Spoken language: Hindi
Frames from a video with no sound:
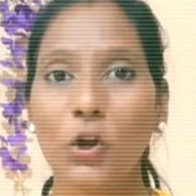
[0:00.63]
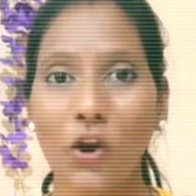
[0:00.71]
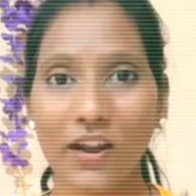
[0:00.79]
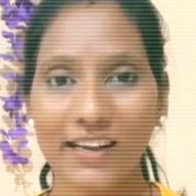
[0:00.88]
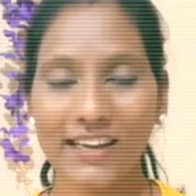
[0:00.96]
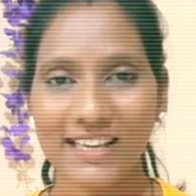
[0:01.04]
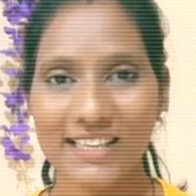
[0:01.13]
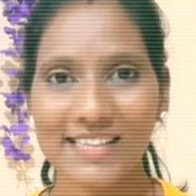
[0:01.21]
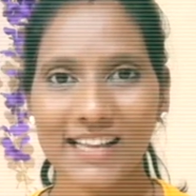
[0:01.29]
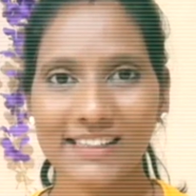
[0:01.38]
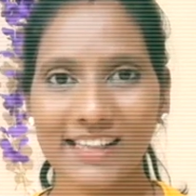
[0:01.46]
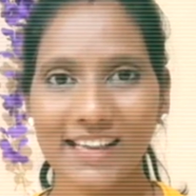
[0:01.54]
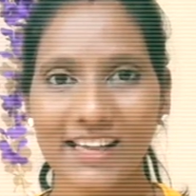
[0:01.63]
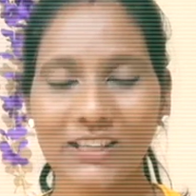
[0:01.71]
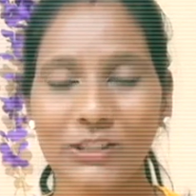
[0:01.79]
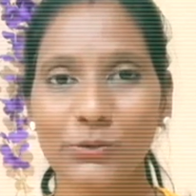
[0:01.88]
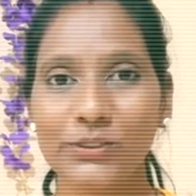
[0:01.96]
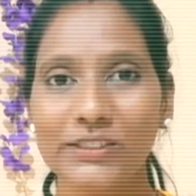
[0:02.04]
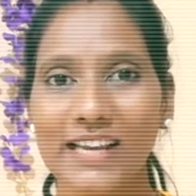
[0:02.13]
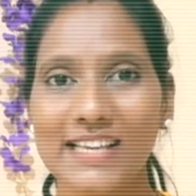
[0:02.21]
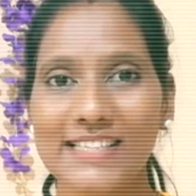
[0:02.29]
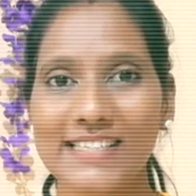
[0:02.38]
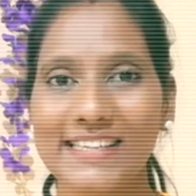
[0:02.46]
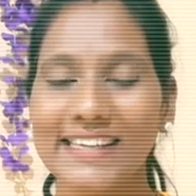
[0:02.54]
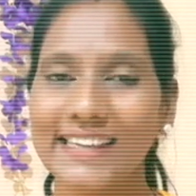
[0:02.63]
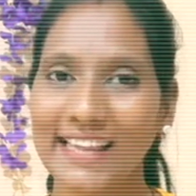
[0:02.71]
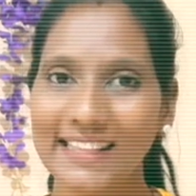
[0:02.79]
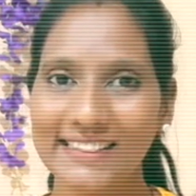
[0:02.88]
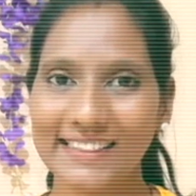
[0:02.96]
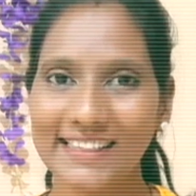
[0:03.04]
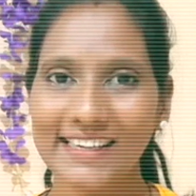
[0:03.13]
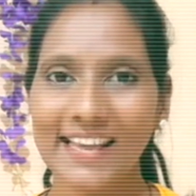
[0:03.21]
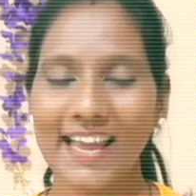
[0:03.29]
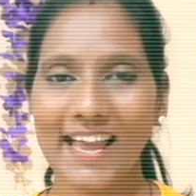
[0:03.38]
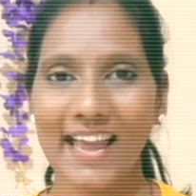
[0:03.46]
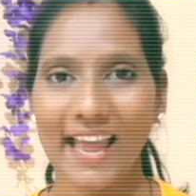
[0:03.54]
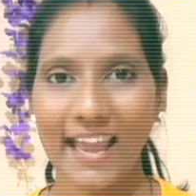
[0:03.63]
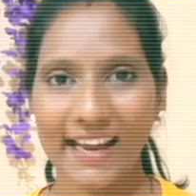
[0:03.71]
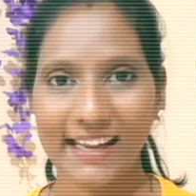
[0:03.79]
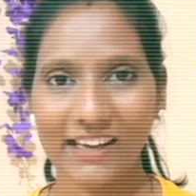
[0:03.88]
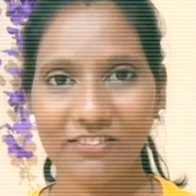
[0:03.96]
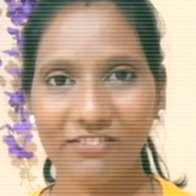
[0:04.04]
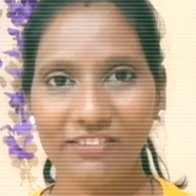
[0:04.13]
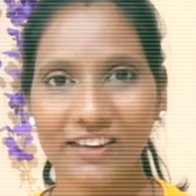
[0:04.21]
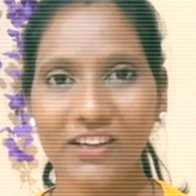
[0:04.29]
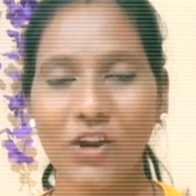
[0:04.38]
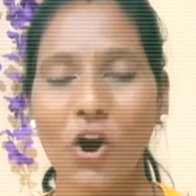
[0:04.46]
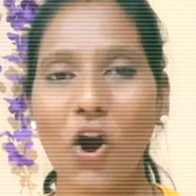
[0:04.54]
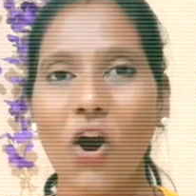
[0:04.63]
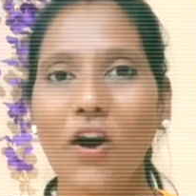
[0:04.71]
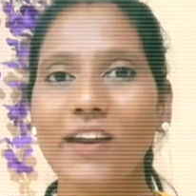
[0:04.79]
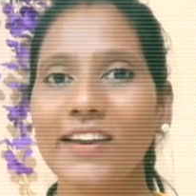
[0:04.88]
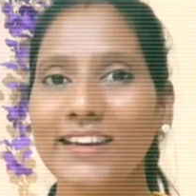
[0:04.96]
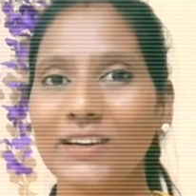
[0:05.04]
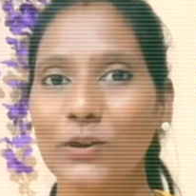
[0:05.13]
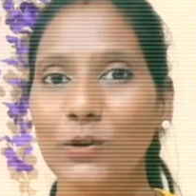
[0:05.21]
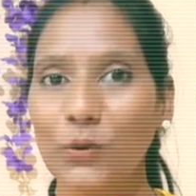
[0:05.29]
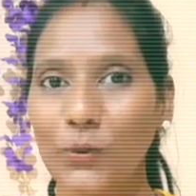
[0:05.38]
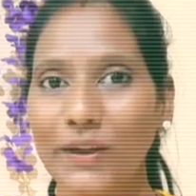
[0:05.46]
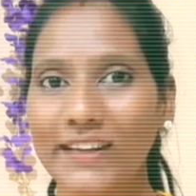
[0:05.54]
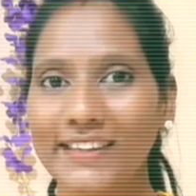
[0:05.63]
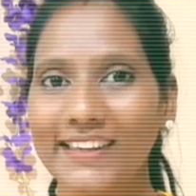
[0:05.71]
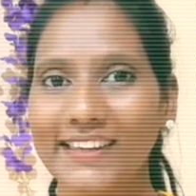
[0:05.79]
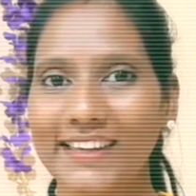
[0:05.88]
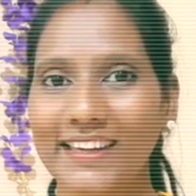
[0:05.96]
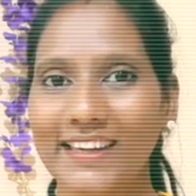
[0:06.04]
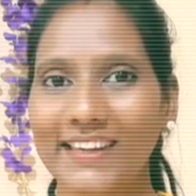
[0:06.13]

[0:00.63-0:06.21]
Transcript: कौन नहीं चाहता है कि उसका स्किन हेल्दी एक्ने फ्री और ग्लोइंग दिखे